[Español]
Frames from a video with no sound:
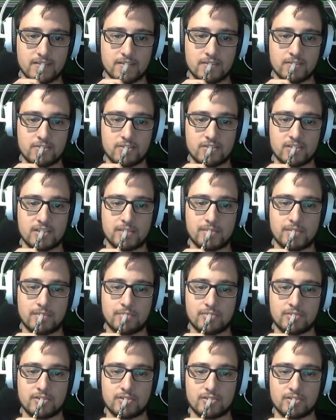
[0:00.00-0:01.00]
esto está mal
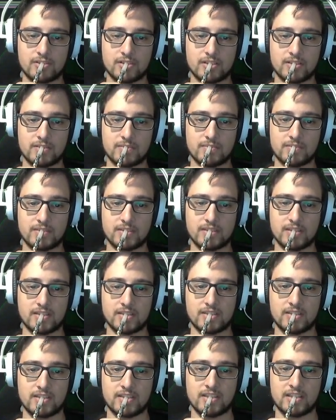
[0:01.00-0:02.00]
puesto ya.
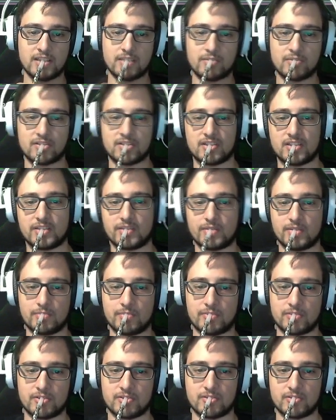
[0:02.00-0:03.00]
ya de por sí está mal
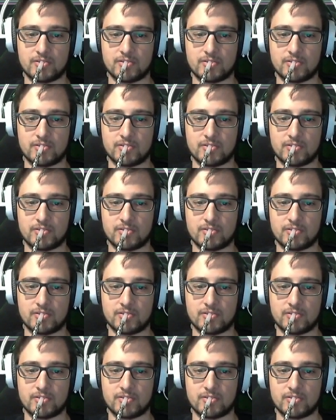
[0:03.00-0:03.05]
puesto.